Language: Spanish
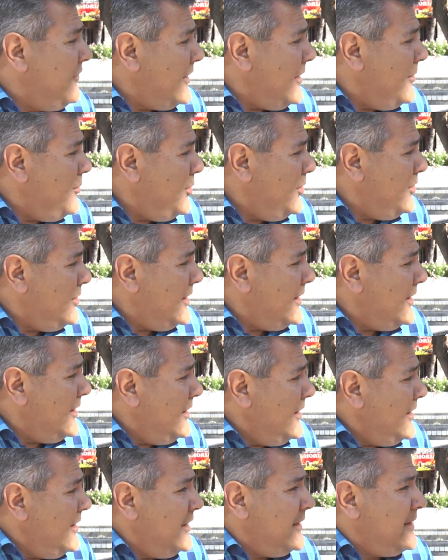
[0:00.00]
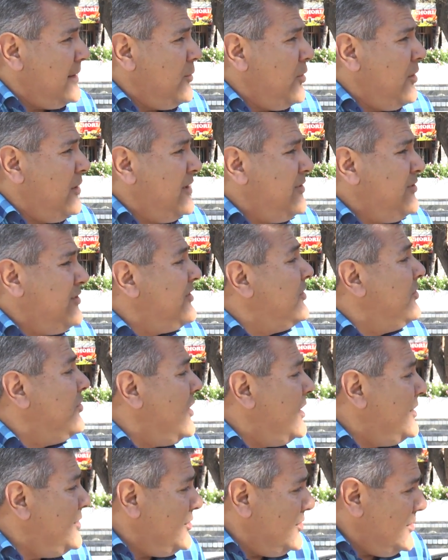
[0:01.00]
fue campeona. Estamos hablando hace
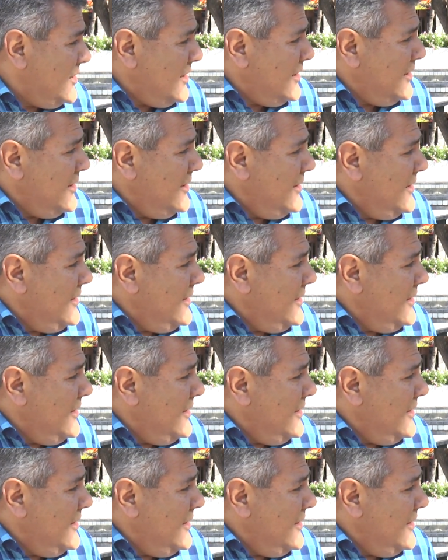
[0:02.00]
dos años ya.